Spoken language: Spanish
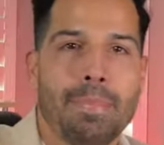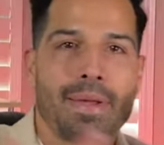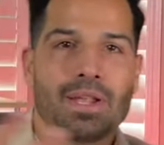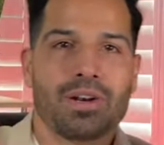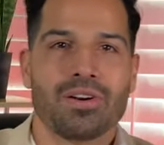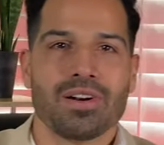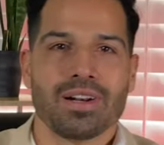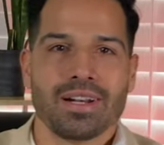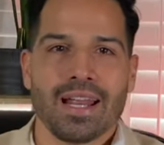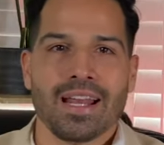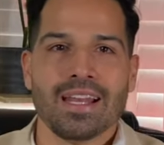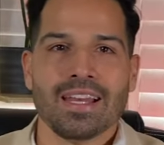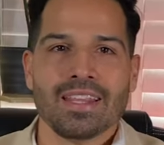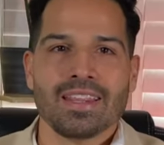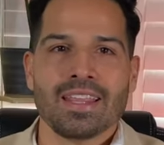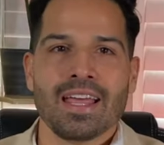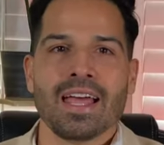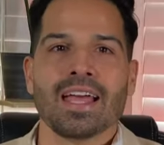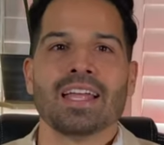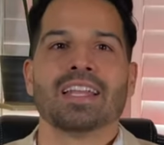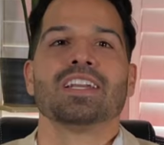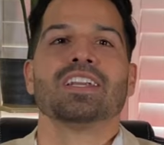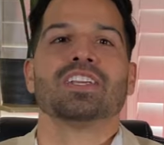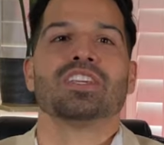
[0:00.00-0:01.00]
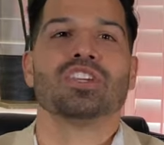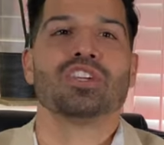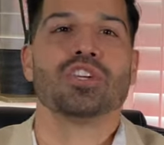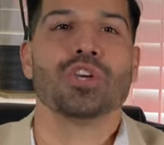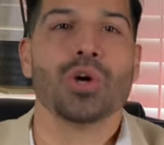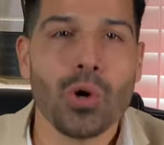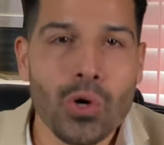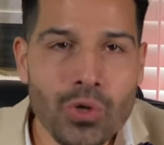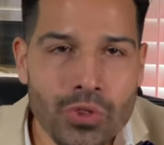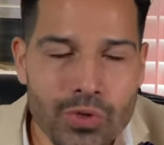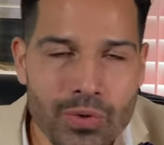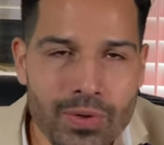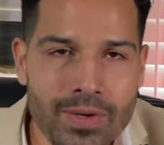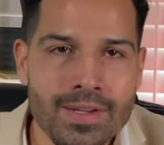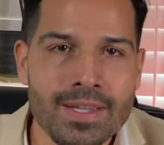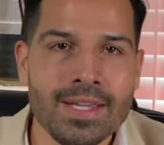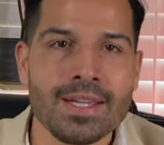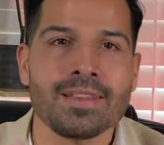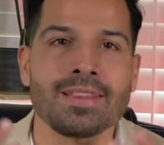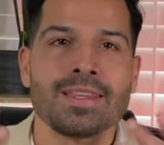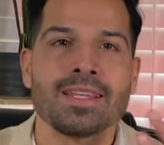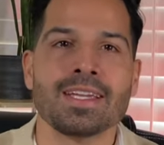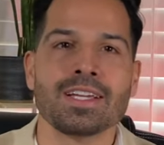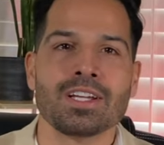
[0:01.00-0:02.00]
Pero en realidad yo
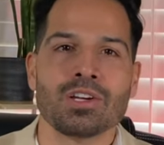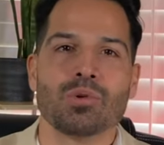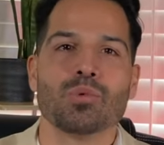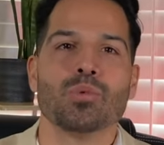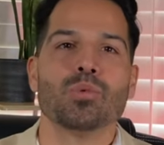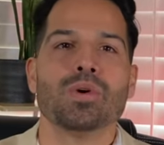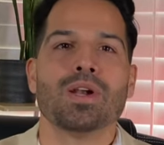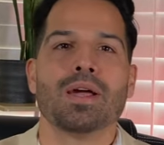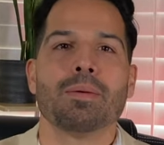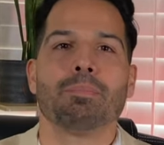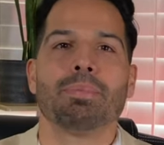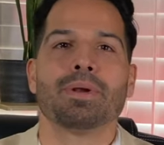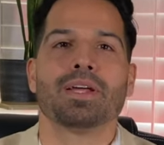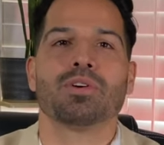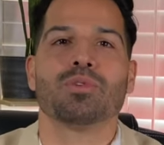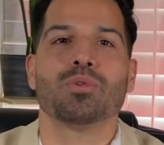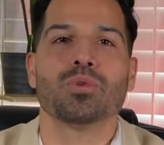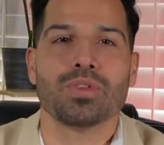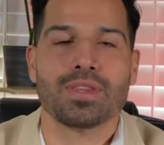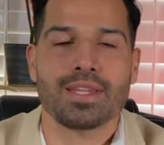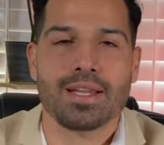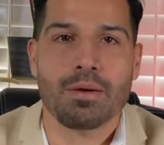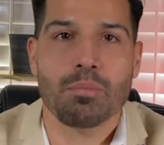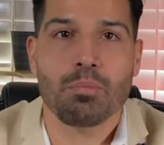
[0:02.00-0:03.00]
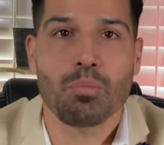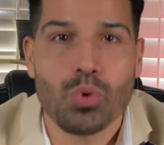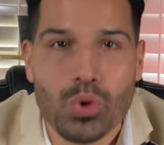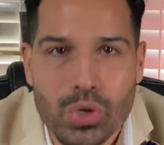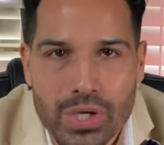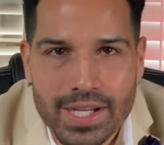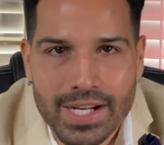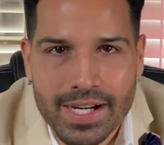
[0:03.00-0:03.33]
todavía tengo una pregunta muy